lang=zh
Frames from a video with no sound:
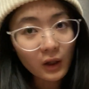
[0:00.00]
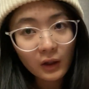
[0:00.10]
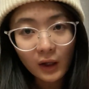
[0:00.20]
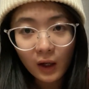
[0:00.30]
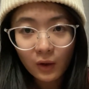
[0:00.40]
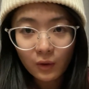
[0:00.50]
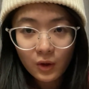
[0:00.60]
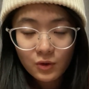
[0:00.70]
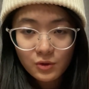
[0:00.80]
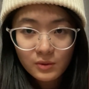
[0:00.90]
然后
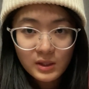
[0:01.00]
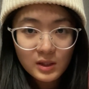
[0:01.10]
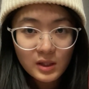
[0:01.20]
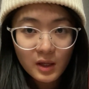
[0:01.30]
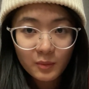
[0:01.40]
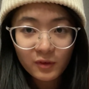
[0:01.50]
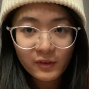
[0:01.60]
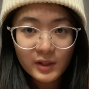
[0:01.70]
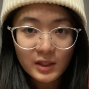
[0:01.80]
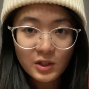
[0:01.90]
中间这一部
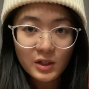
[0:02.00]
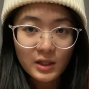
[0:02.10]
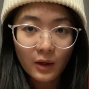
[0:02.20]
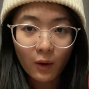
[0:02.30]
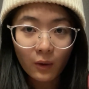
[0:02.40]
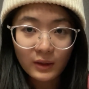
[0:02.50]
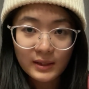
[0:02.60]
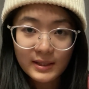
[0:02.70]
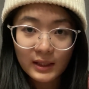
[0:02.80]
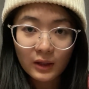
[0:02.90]
分其实也已
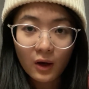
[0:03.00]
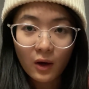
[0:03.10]
经